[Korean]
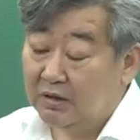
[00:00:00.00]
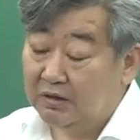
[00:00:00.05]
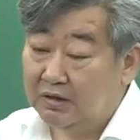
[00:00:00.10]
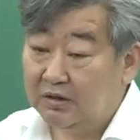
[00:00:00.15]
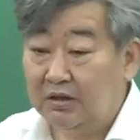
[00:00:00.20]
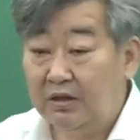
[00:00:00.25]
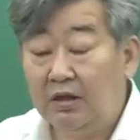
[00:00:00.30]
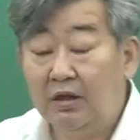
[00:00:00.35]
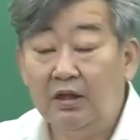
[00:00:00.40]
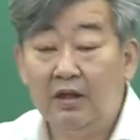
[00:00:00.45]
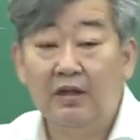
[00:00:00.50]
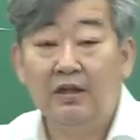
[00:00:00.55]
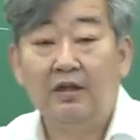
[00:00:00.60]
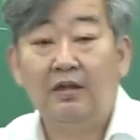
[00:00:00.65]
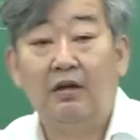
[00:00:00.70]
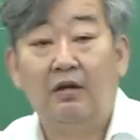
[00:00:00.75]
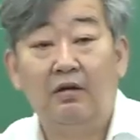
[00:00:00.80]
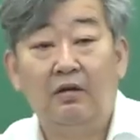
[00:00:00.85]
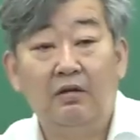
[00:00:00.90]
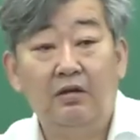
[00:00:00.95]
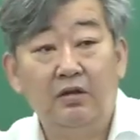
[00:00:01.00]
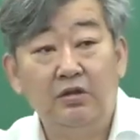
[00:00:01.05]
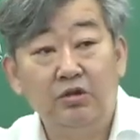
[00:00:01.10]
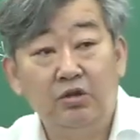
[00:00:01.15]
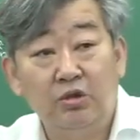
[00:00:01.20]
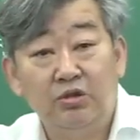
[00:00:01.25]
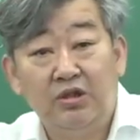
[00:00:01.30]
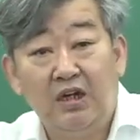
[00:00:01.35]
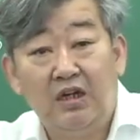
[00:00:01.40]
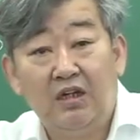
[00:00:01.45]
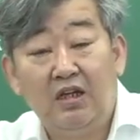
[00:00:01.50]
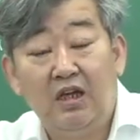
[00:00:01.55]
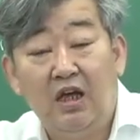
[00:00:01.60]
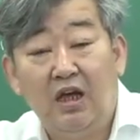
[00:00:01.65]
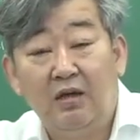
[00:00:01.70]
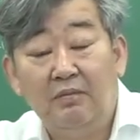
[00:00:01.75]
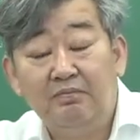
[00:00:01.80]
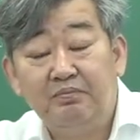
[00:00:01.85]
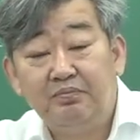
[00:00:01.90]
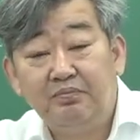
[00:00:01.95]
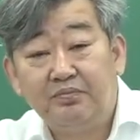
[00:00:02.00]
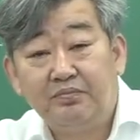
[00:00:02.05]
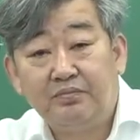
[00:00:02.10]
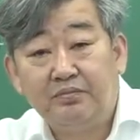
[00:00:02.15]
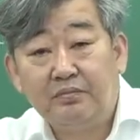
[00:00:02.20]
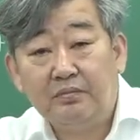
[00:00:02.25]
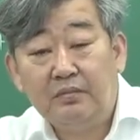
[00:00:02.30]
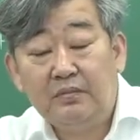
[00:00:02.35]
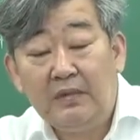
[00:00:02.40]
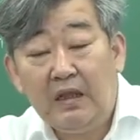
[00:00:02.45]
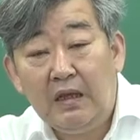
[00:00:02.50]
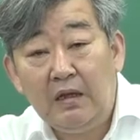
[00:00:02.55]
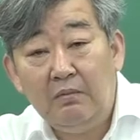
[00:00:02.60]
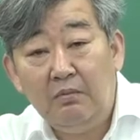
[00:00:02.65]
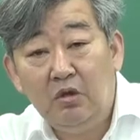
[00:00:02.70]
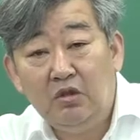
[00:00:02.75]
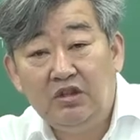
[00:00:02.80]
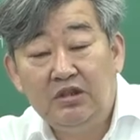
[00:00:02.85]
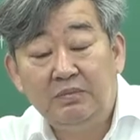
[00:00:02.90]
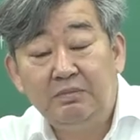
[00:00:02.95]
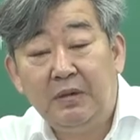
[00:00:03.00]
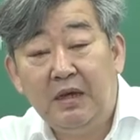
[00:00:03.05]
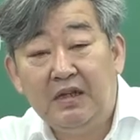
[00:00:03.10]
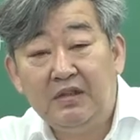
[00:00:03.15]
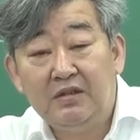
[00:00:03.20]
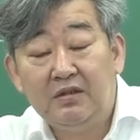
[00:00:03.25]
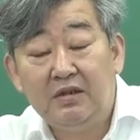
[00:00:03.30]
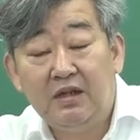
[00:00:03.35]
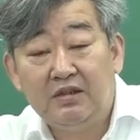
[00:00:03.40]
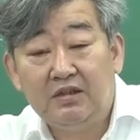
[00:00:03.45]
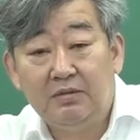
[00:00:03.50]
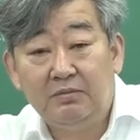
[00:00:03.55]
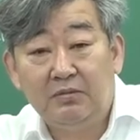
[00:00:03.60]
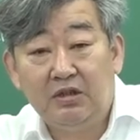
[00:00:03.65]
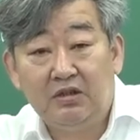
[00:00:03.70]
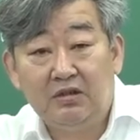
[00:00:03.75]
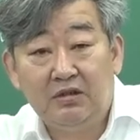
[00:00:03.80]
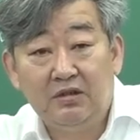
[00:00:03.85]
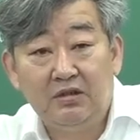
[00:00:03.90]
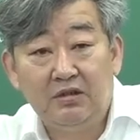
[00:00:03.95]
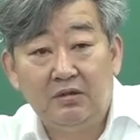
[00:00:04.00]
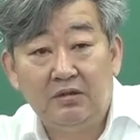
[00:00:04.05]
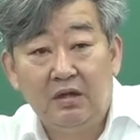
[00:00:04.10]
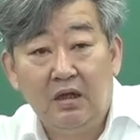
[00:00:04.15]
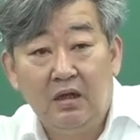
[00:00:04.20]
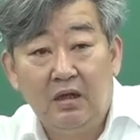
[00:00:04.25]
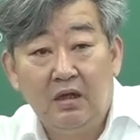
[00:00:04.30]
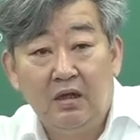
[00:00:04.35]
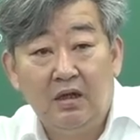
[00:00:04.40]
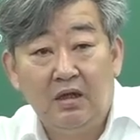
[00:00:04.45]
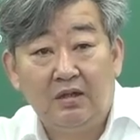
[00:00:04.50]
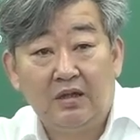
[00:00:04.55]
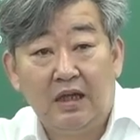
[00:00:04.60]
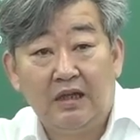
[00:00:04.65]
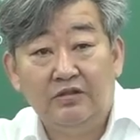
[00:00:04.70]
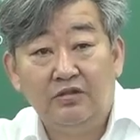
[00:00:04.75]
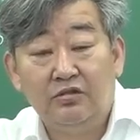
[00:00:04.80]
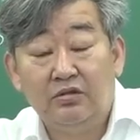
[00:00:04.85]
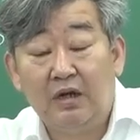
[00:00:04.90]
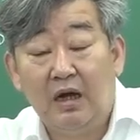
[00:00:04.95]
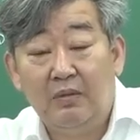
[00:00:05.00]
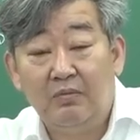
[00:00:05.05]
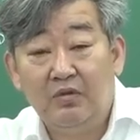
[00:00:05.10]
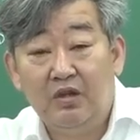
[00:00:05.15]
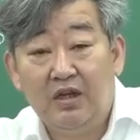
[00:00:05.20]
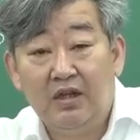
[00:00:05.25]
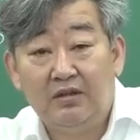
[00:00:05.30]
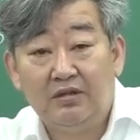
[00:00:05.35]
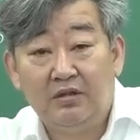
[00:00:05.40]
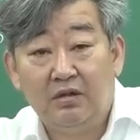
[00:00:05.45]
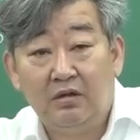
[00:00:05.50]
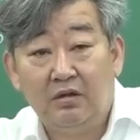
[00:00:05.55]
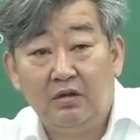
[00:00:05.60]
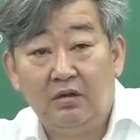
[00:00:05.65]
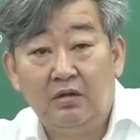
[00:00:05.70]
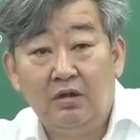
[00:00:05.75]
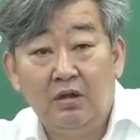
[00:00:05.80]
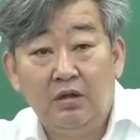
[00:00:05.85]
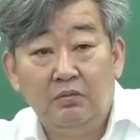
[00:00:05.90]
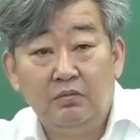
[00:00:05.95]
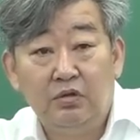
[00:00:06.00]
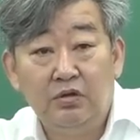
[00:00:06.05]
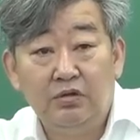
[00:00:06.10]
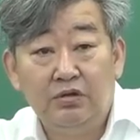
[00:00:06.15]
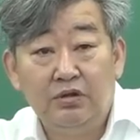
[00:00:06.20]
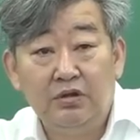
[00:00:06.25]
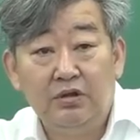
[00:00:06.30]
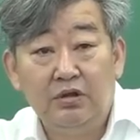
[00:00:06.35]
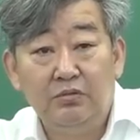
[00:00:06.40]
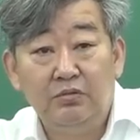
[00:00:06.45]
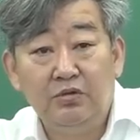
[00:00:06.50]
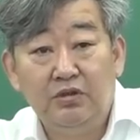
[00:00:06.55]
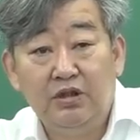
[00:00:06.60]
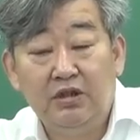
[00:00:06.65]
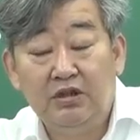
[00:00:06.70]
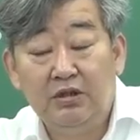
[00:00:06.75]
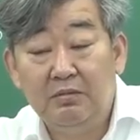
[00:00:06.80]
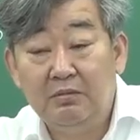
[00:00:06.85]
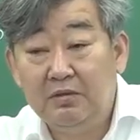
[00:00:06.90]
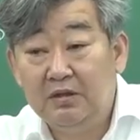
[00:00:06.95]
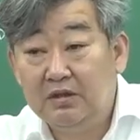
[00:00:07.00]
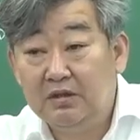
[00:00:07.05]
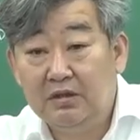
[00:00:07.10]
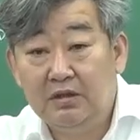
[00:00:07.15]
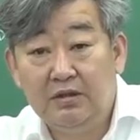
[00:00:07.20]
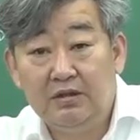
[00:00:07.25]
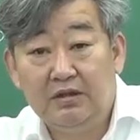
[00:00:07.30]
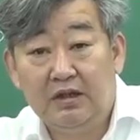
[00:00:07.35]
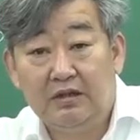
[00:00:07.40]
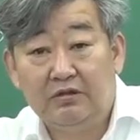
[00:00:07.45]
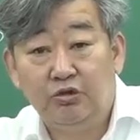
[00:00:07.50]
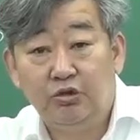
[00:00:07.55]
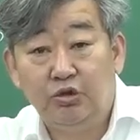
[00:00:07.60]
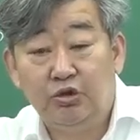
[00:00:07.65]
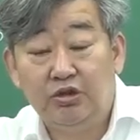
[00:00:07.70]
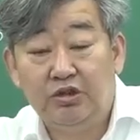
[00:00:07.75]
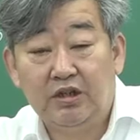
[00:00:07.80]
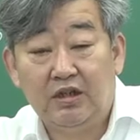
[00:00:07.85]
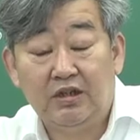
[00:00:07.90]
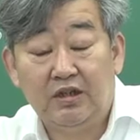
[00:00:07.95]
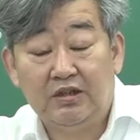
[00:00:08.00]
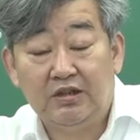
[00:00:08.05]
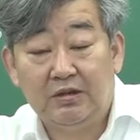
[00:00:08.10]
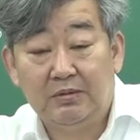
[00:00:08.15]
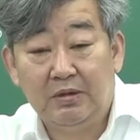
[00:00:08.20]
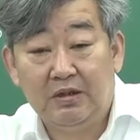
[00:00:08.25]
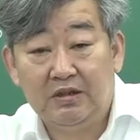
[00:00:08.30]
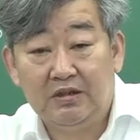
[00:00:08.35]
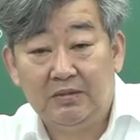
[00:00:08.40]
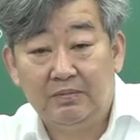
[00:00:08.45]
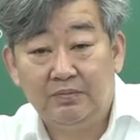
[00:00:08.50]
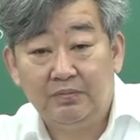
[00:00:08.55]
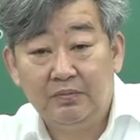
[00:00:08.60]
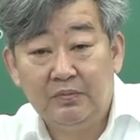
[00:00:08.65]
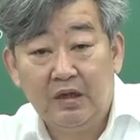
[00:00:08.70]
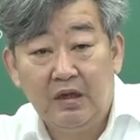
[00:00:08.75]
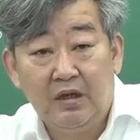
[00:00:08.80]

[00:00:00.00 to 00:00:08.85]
그래서 어, 초창기에 뭐 10회 이전 같으면은 이 단순 암기에서 풀 수 있는 문제들이 그 다수 출제가 됐지만은